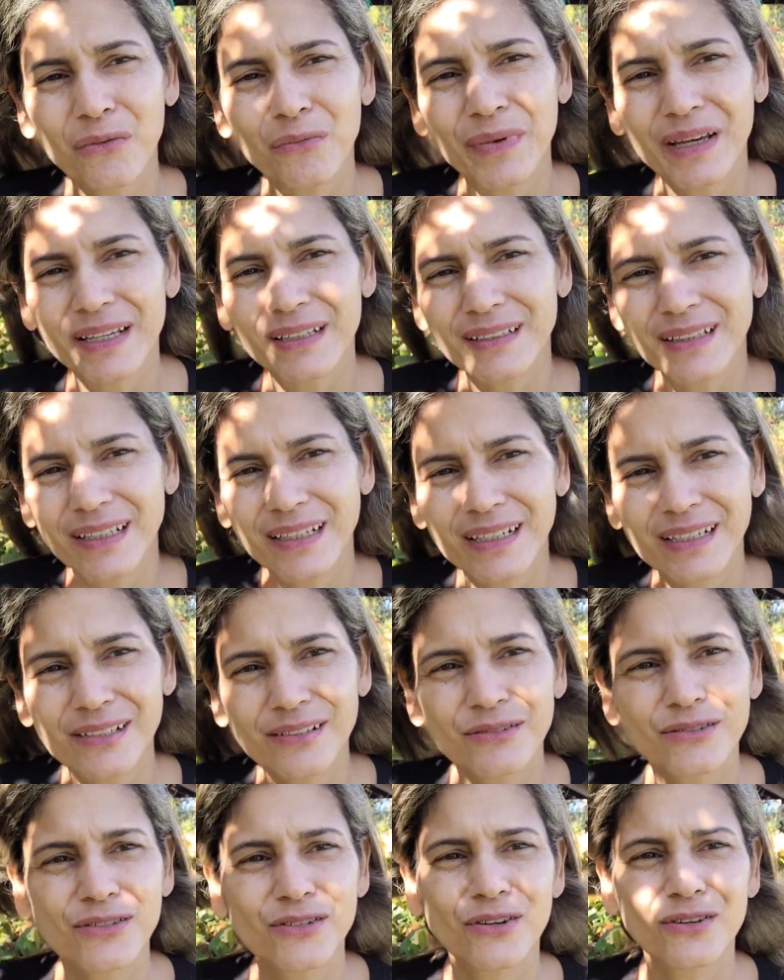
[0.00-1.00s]
comentem aí
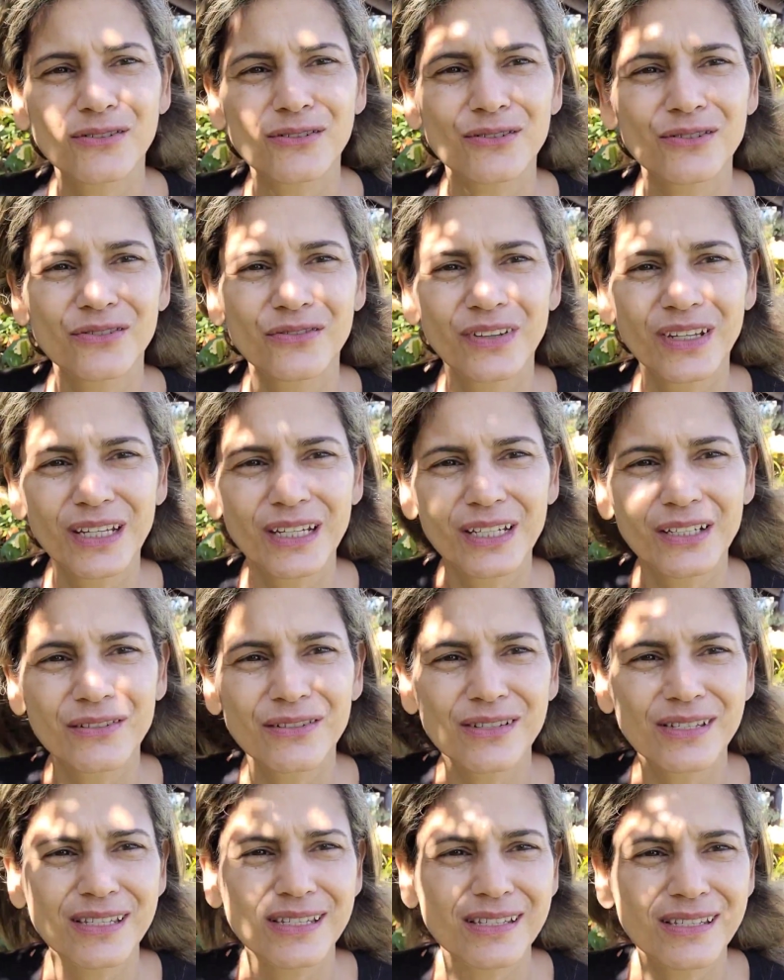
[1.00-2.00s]
nos nossos
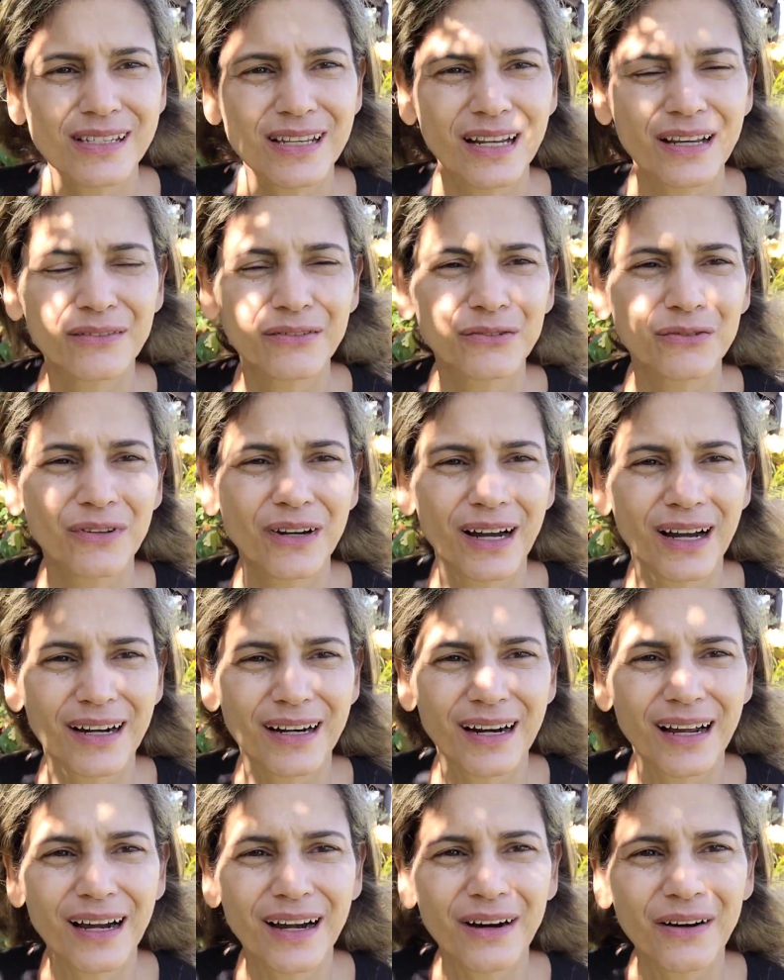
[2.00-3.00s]
vídeos, se inscrevam no
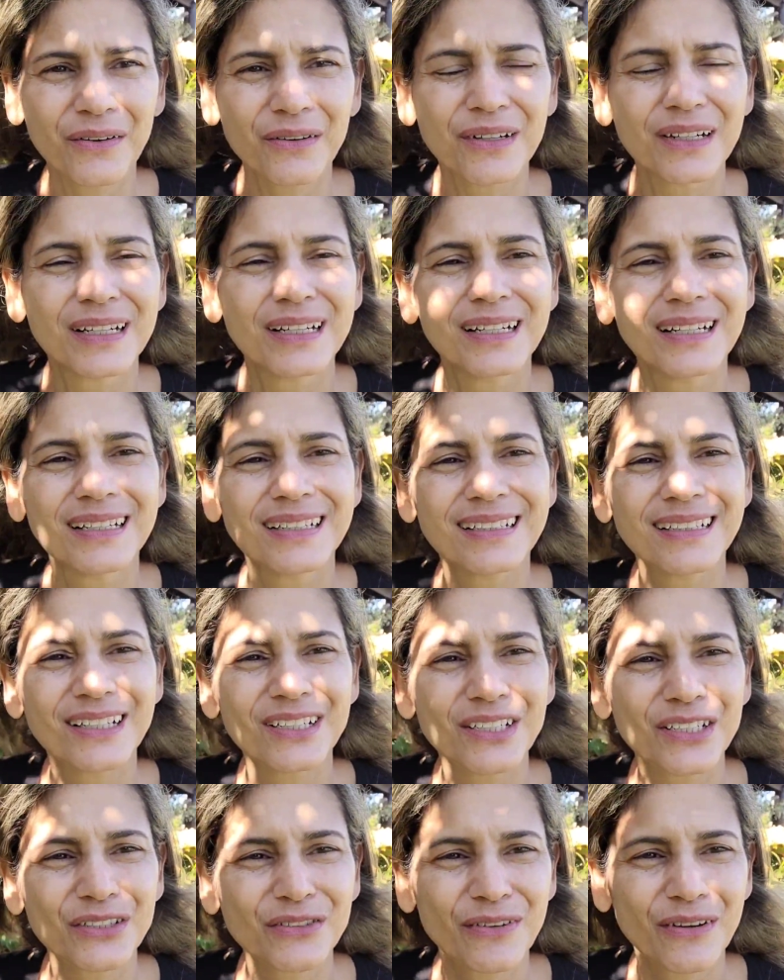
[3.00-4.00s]
canal, que
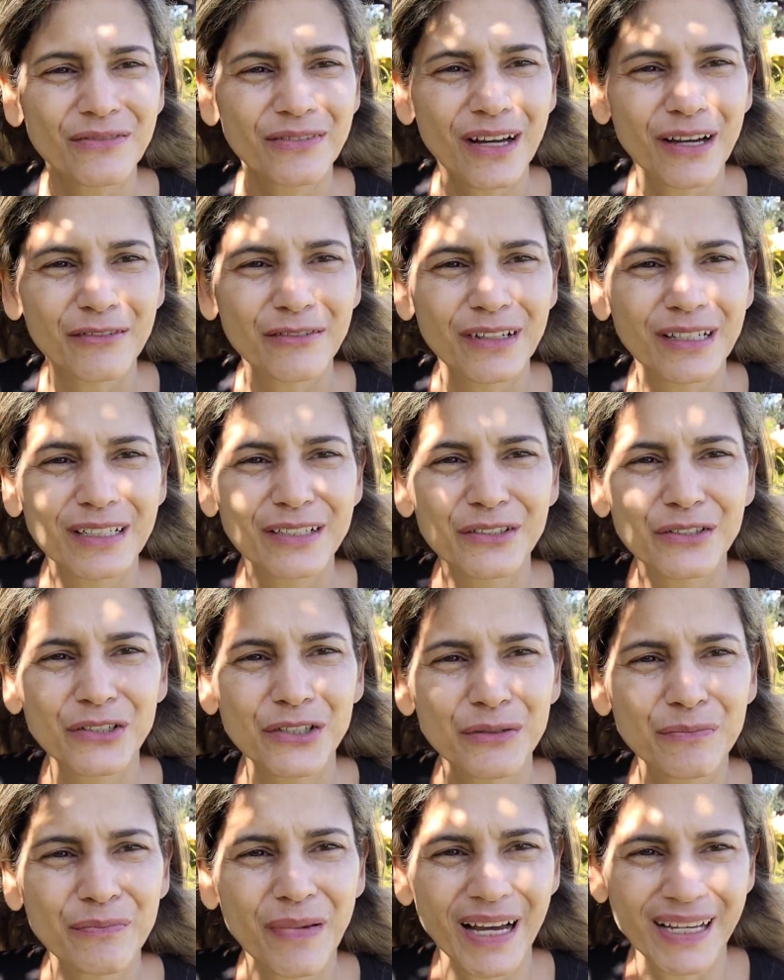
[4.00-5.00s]
a gente vai ficar feliz
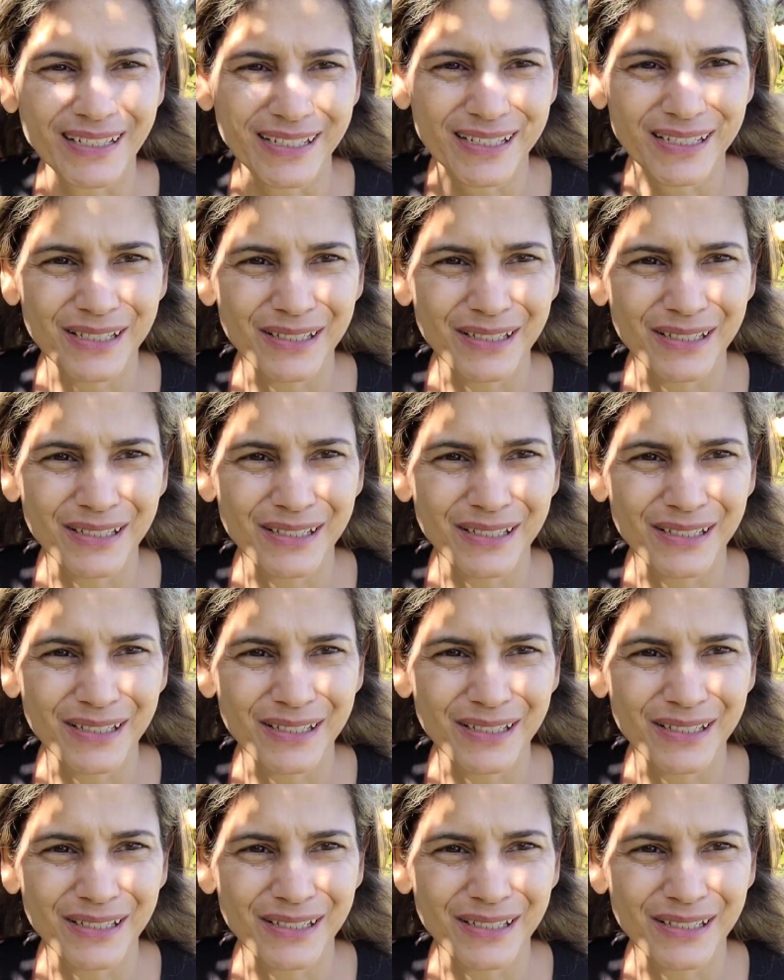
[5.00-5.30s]
demais.